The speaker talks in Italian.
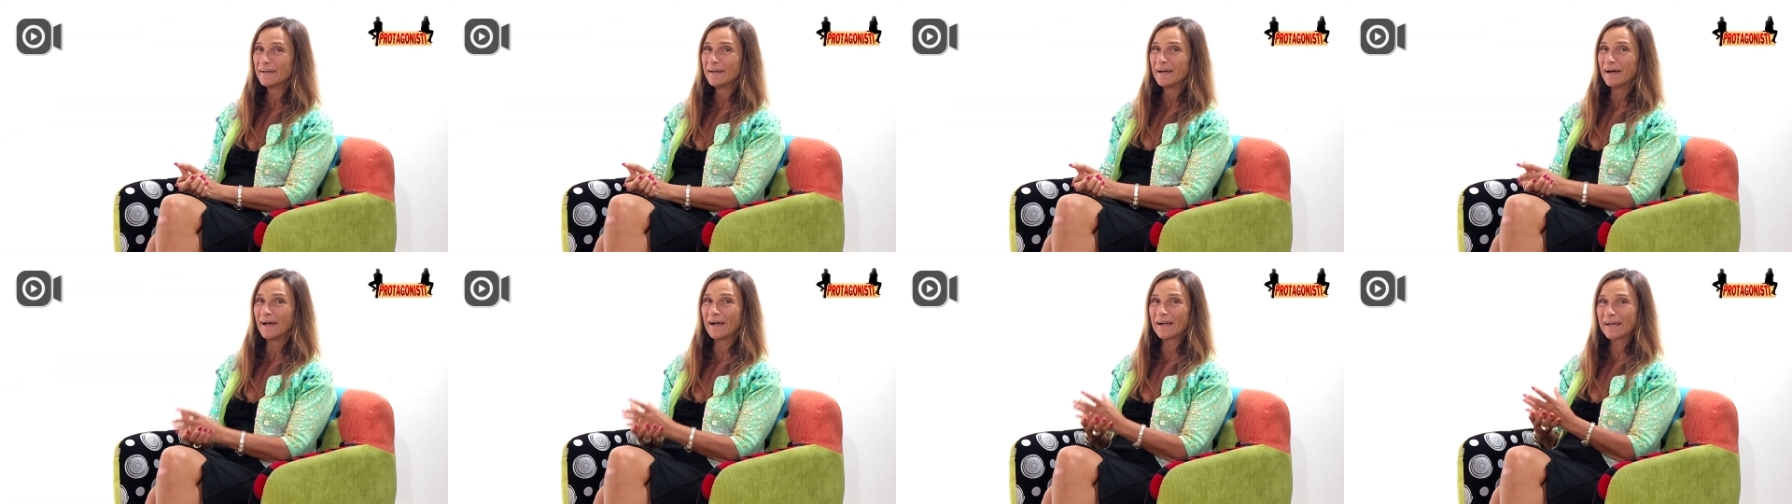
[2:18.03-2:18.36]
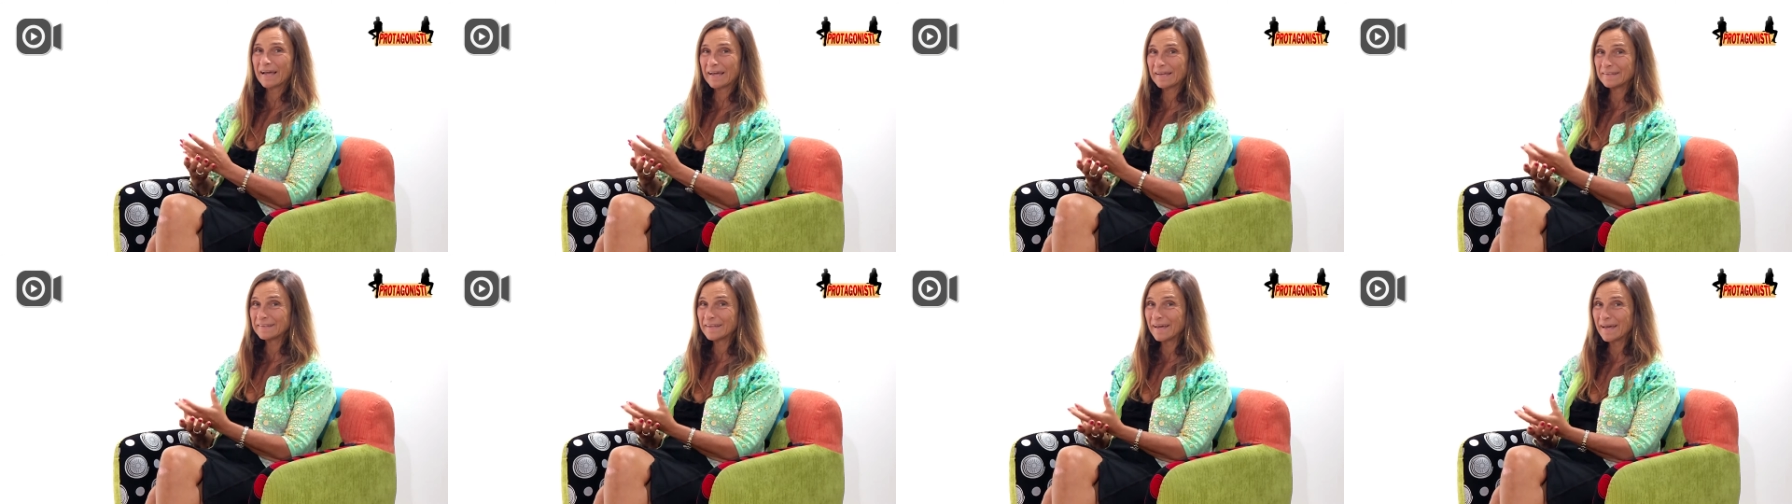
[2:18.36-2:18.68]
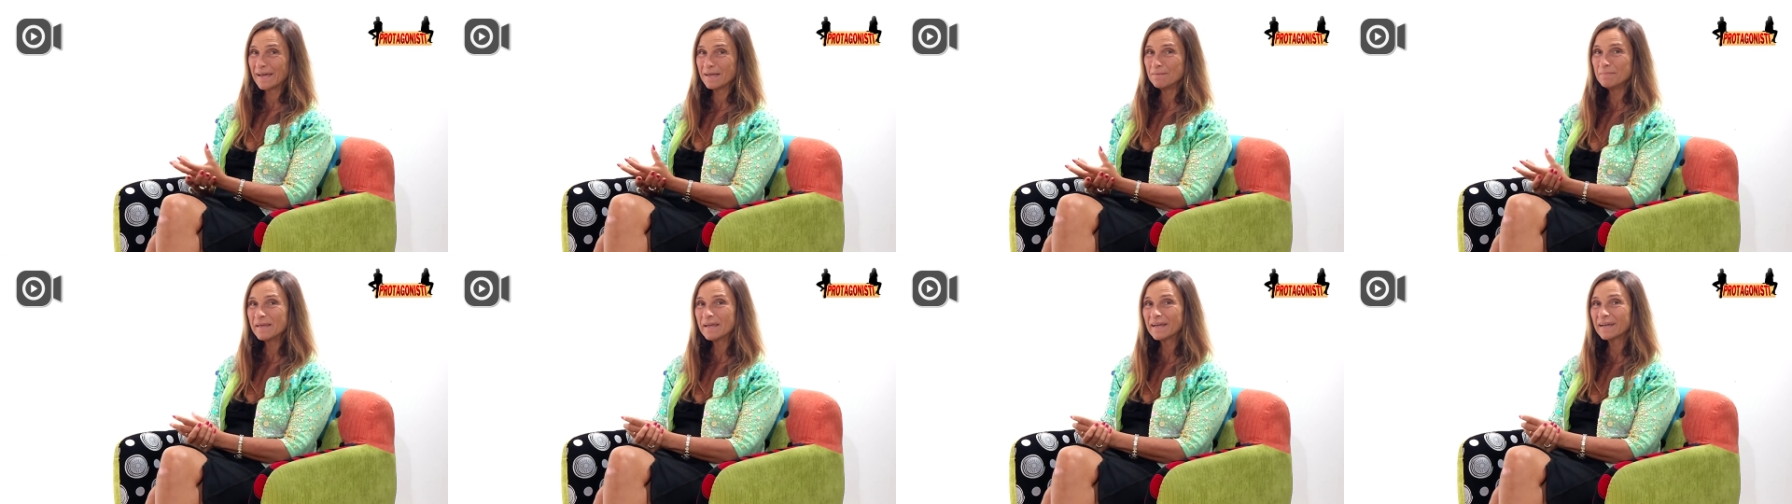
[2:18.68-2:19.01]

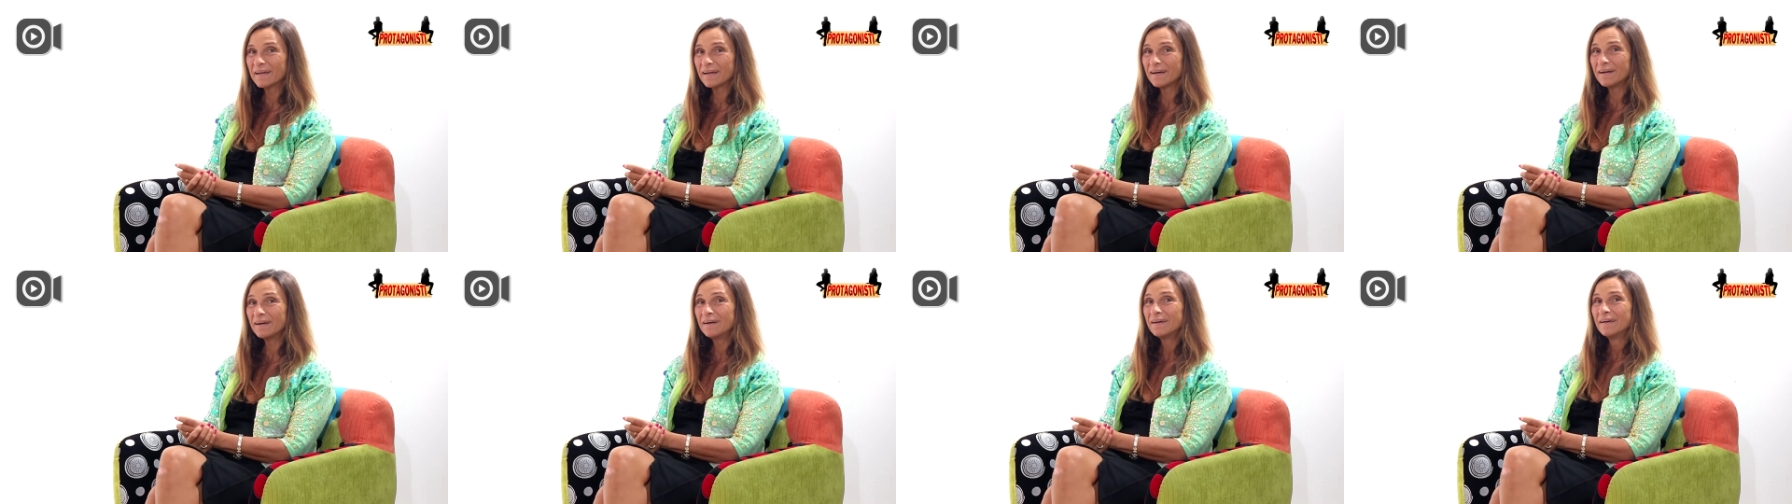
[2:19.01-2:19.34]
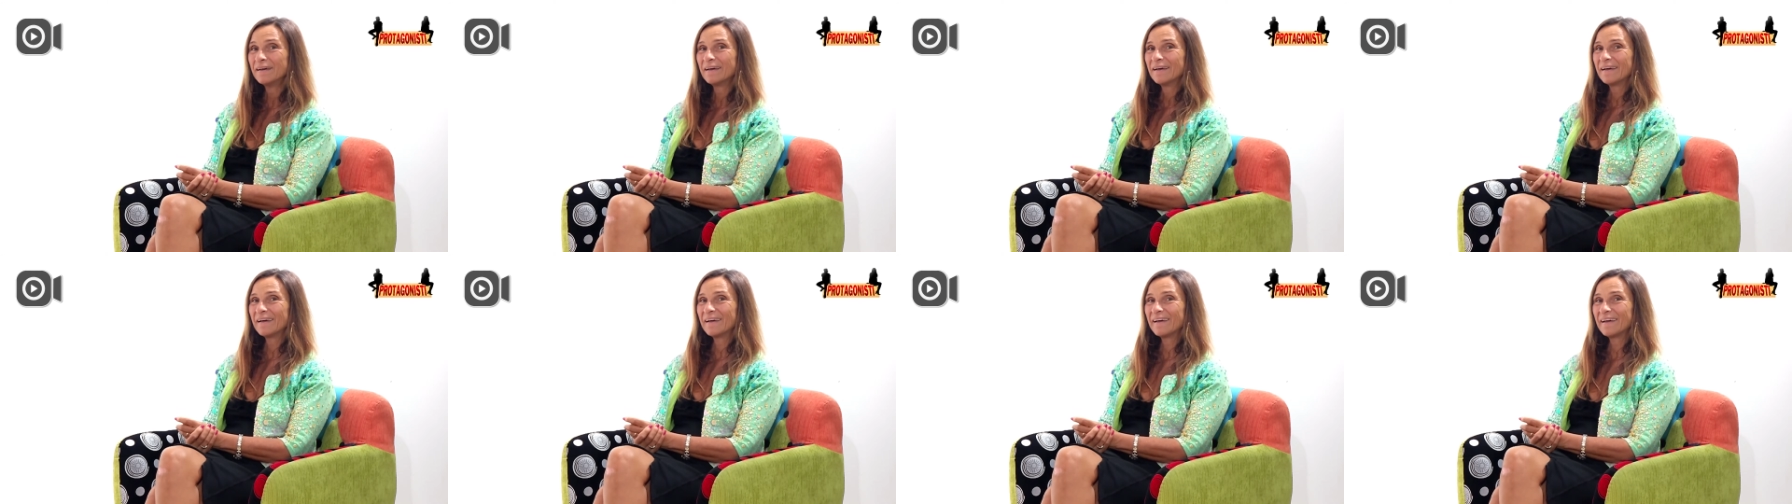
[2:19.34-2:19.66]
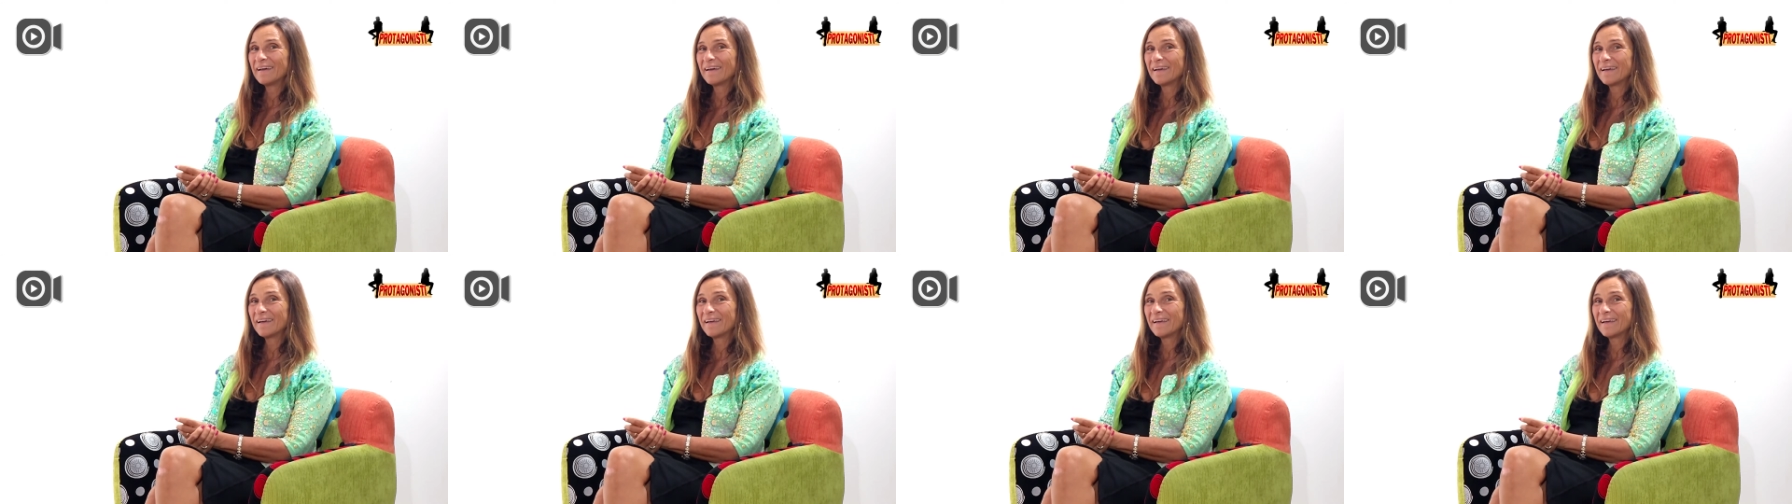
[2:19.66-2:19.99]
accademica
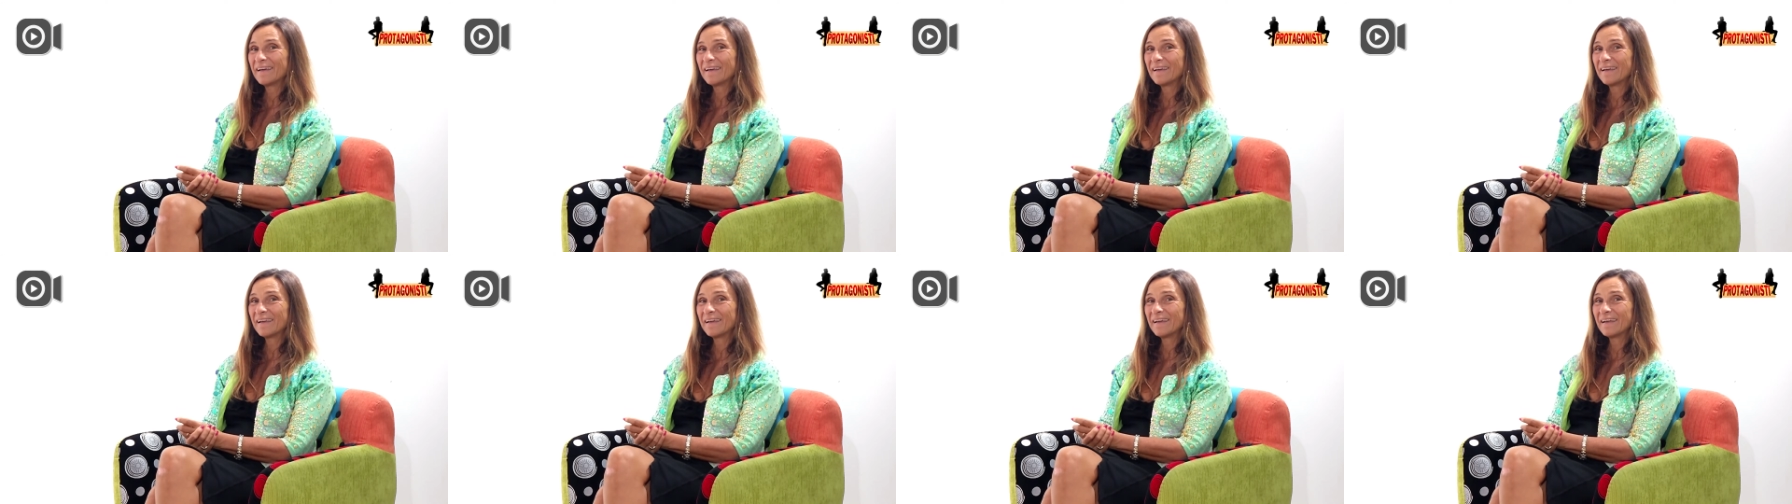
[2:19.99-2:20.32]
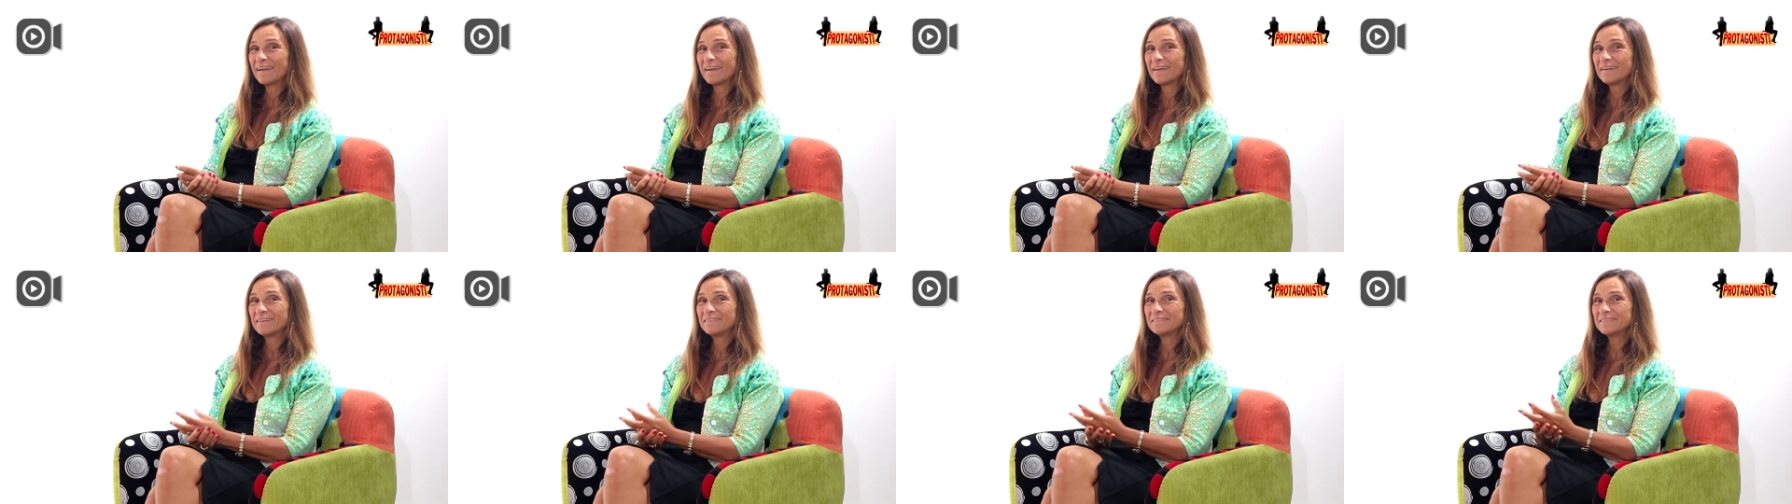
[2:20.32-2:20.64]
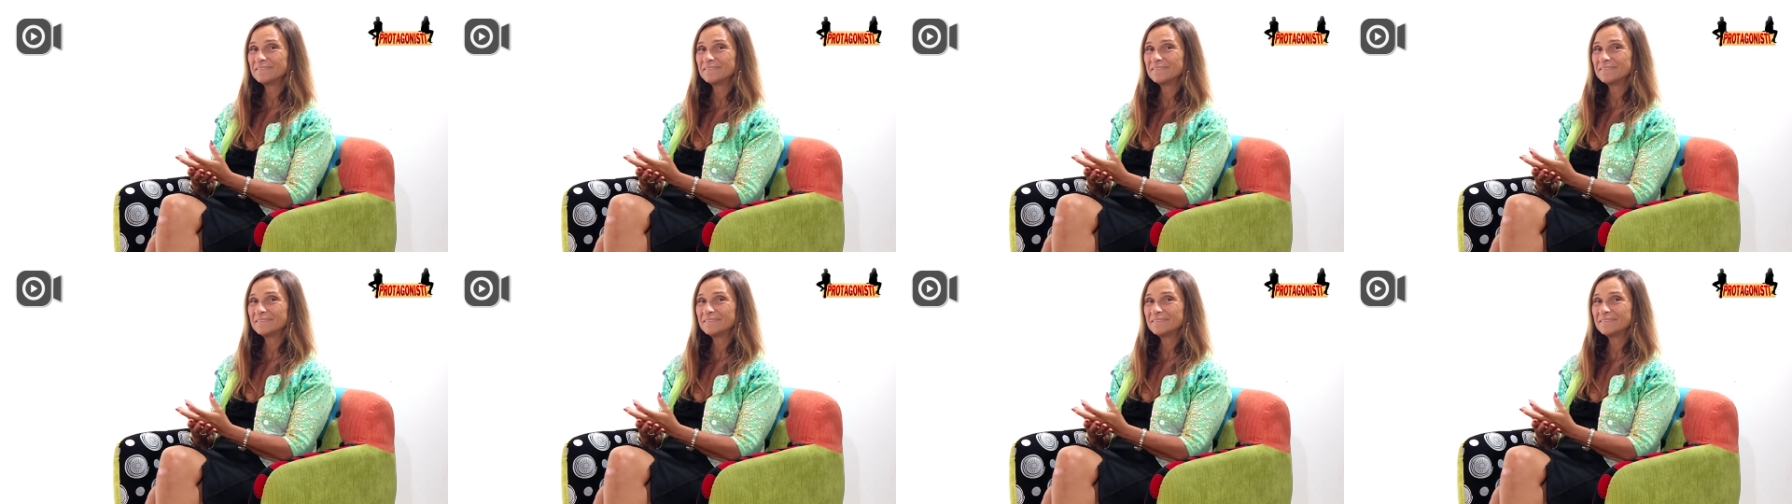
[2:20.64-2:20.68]
eh,